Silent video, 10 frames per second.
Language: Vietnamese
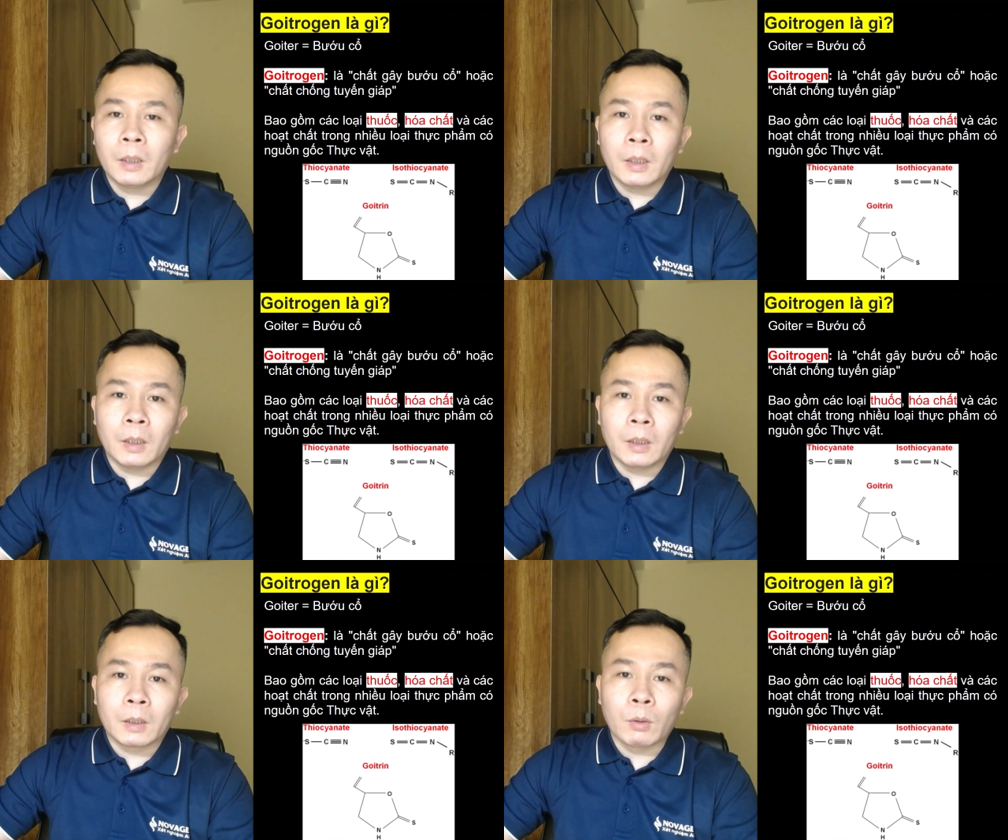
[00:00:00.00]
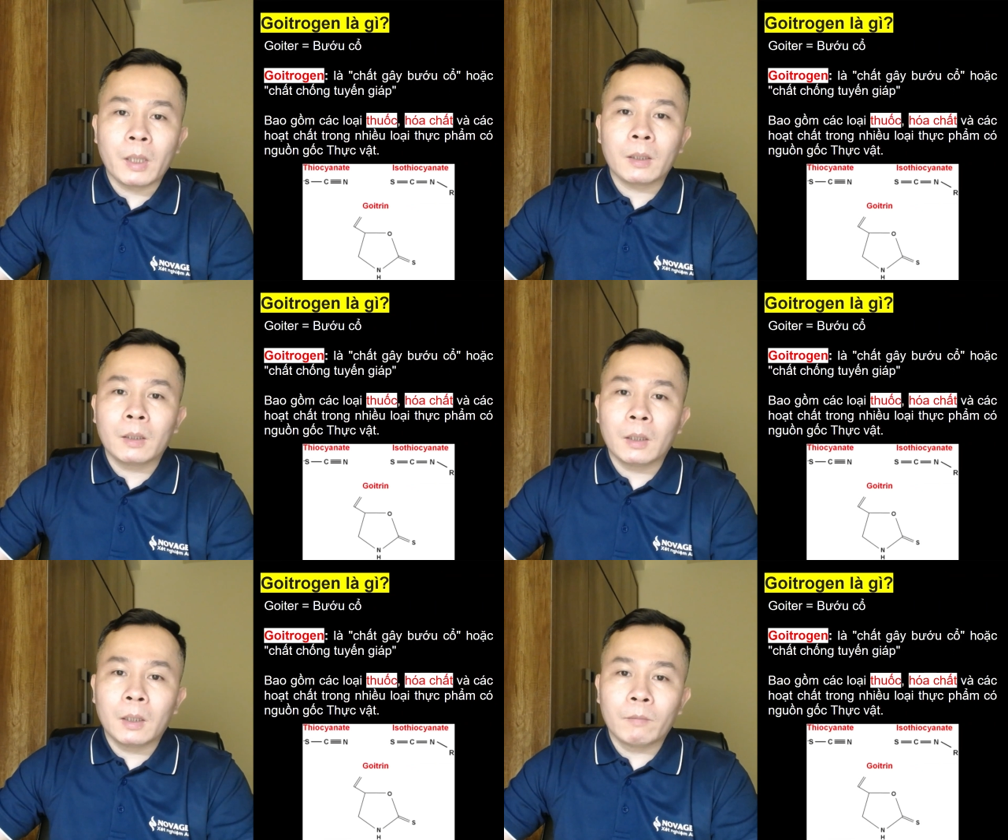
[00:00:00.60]
Đầu tiên
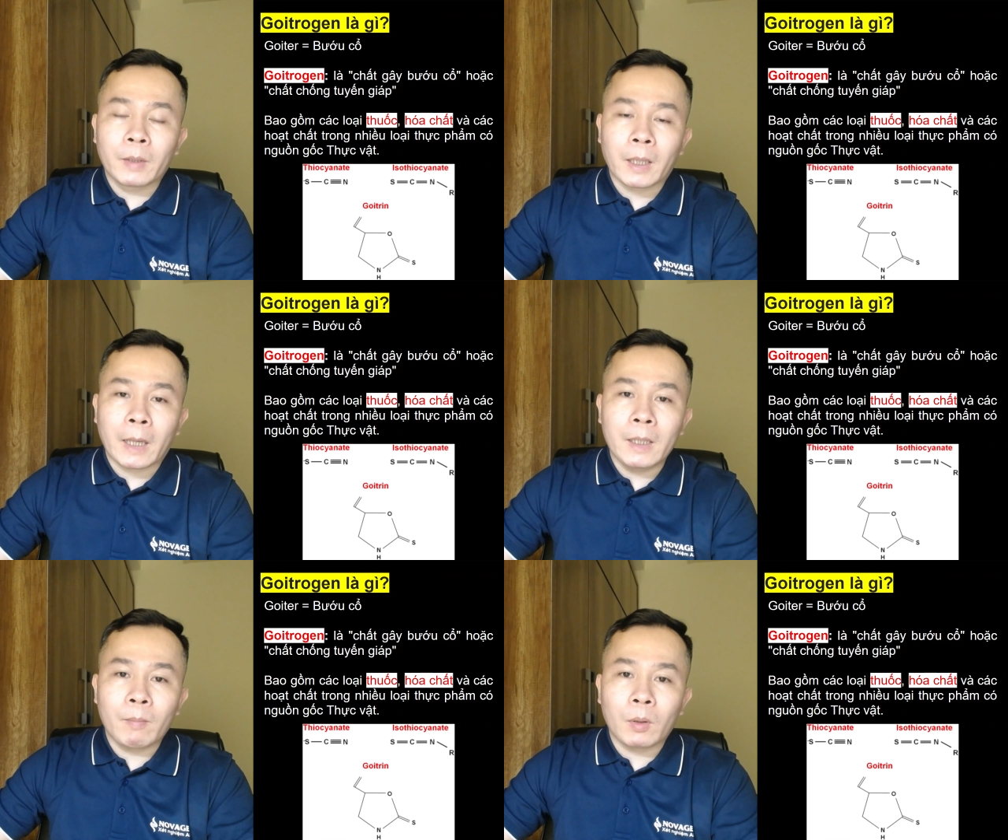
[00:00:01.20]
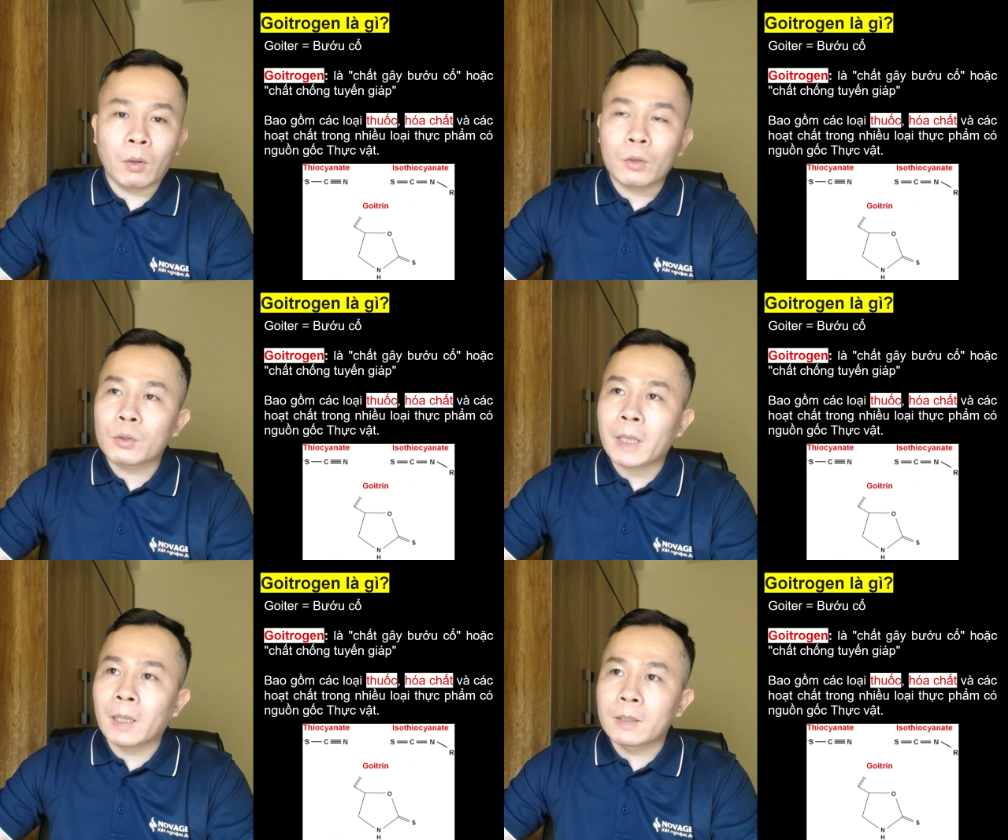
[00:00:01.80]
về cái khái niệm
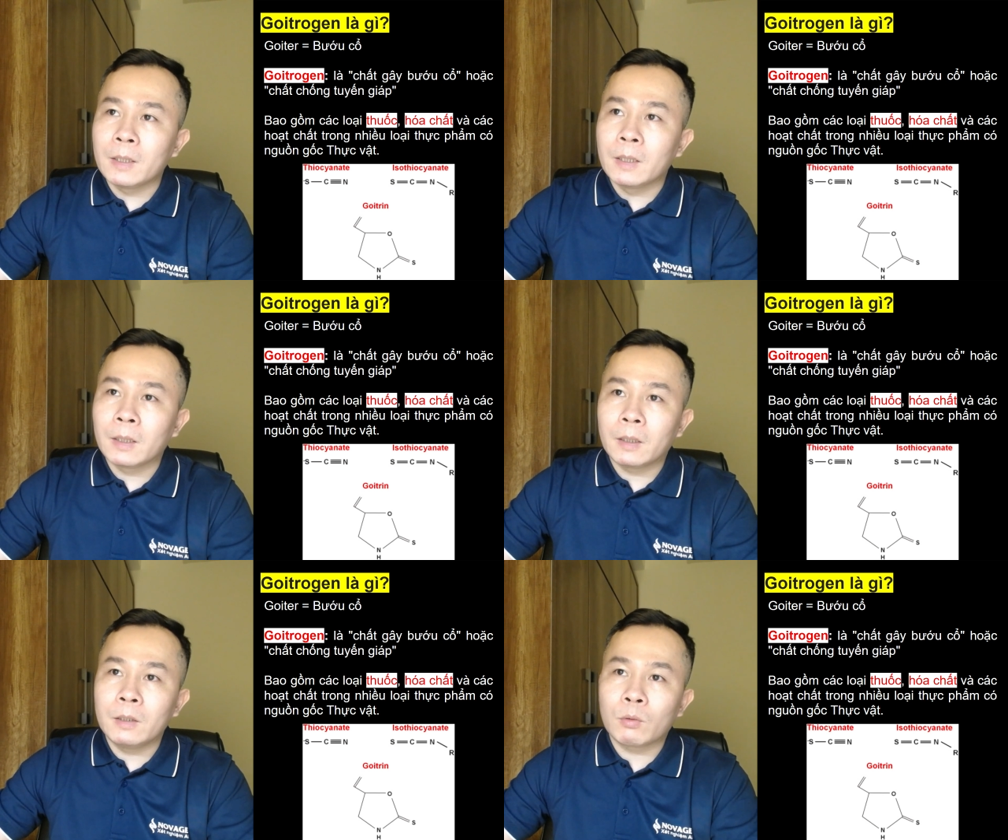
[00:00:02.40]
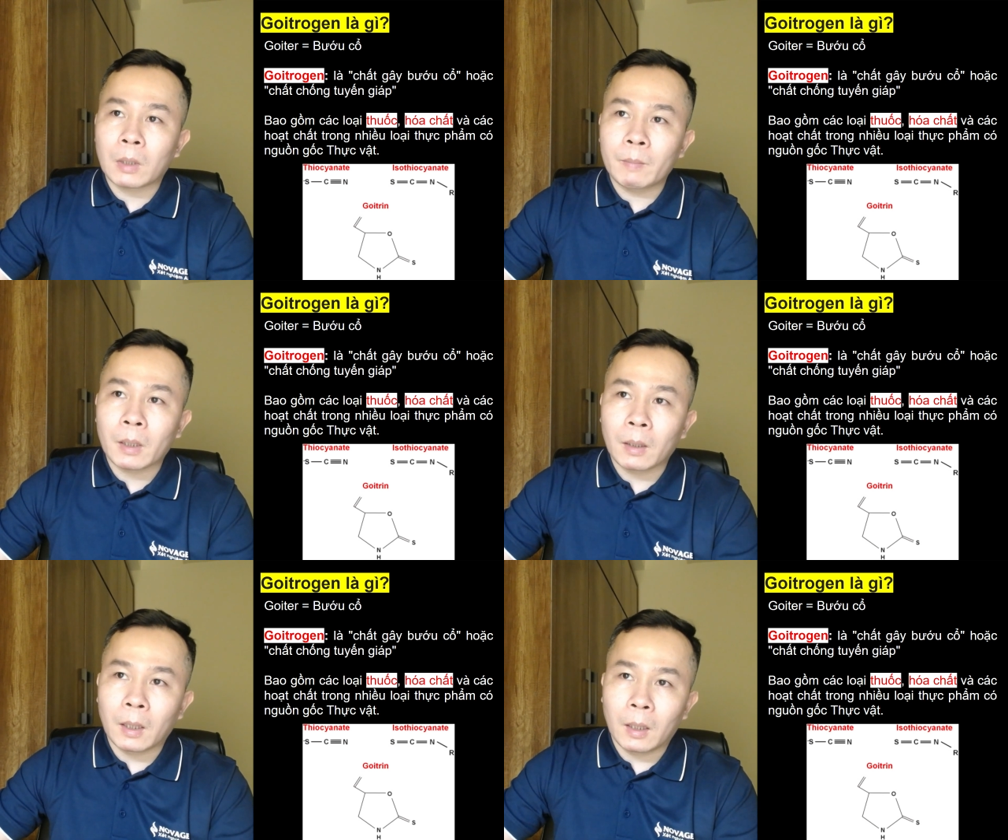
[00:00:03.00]
goitrogen là gì thì như chúng ta đã
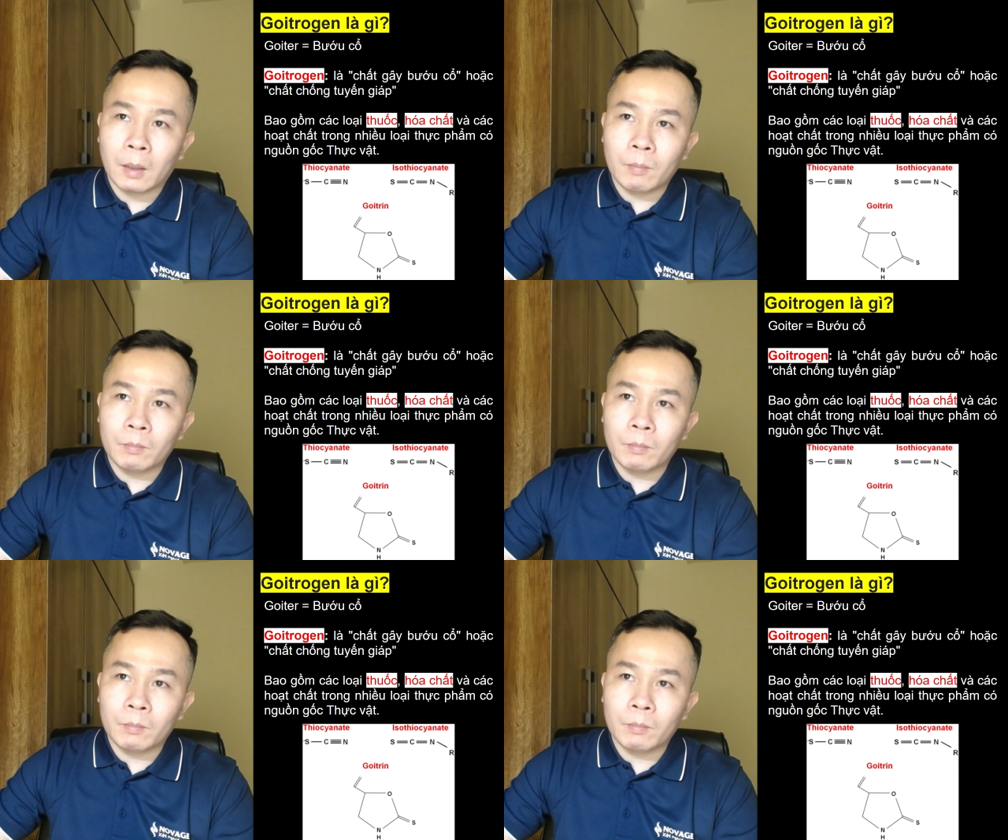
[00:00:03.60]
biết là